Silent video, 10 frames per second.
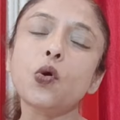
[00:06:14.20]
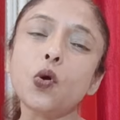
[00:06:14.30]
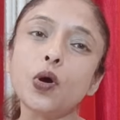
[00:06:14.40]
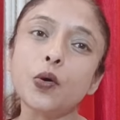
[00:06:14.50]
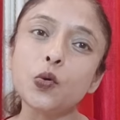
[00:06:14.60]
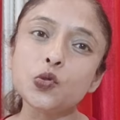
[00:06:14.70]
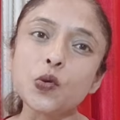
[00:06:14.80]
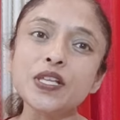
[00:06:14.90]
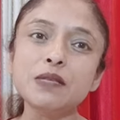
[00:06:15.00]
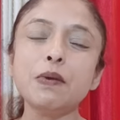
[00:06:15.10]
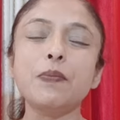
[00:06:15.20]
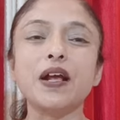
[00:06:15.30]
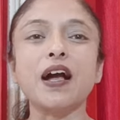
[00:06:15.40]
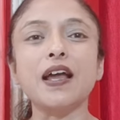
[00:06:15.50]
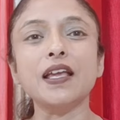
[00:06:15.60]
और उसको किसी भी
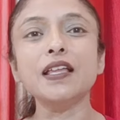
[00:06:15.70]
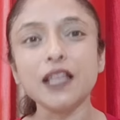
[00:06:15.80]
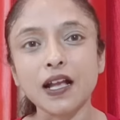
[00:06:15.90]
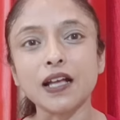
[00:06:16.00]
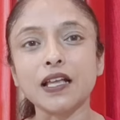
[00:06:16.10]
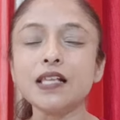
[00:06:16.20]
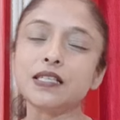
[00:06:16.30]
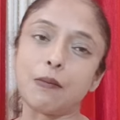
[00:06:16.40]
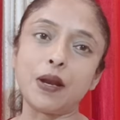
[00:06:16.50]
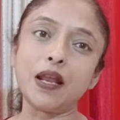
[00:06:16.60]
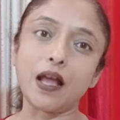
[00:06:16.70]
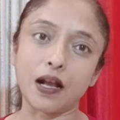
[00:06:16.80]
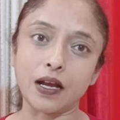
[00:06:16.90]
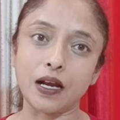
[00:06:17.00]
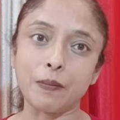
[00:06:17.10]
प्रकार की दिक्कत का सामना ना
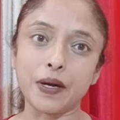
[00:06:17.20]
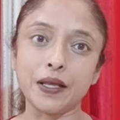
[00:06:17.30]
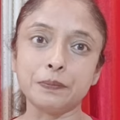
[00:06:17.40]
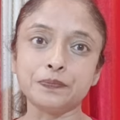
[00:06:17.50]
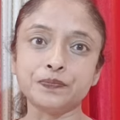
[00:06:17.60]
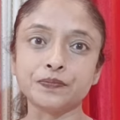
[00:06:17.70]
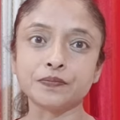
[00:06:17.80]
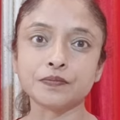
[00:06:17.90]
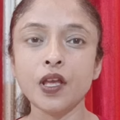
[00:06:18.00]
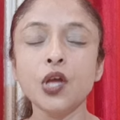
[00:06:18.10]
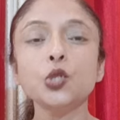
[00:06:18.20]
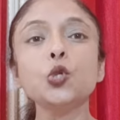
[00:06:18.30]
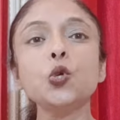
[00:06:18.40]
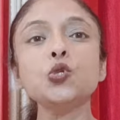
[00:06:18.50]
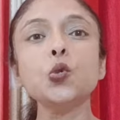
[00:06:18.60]
करना पड़े तो
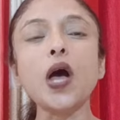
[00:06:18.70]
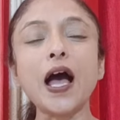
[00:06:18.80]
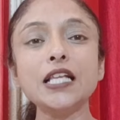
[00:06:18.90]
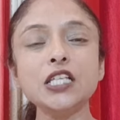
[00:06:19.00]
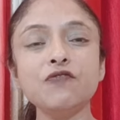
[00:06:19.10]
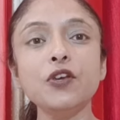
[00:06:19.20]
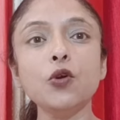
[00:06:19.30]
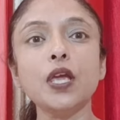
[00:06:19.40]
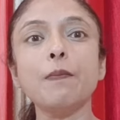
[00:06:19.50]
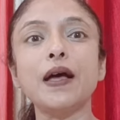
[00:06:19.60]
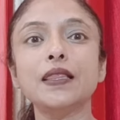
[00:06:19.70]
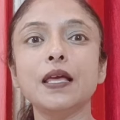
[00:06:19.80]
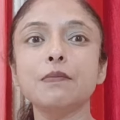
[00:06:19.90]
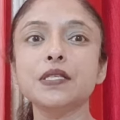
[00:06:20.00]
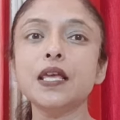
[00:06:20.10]
दोस्तों आज इस वीडियो के
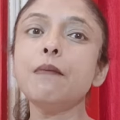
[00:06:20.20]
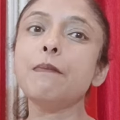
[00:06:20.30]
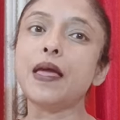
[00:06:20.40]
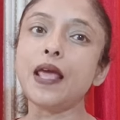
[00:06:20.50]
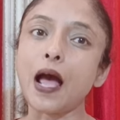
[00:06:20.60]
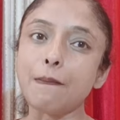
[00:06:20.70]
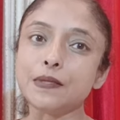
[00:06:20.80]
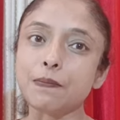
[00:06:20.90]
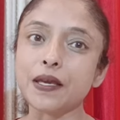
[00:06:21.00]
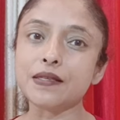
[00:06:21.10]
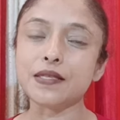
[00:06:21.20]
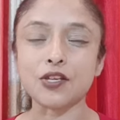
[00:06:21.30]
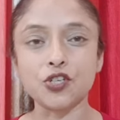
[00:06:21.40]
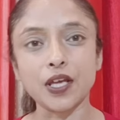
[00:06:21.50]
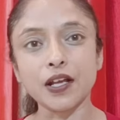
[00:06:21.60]
माध्यम से मैंने आप सबके साथ
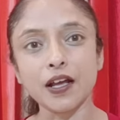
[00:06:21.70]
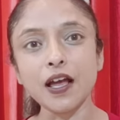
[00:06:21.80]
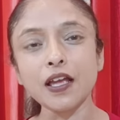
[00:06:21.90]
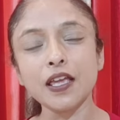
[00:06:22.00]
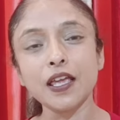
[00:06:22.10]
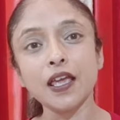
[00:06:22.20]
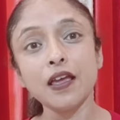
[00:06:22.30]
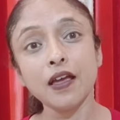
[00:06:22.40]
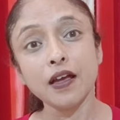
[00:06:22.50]
शेयर करा कि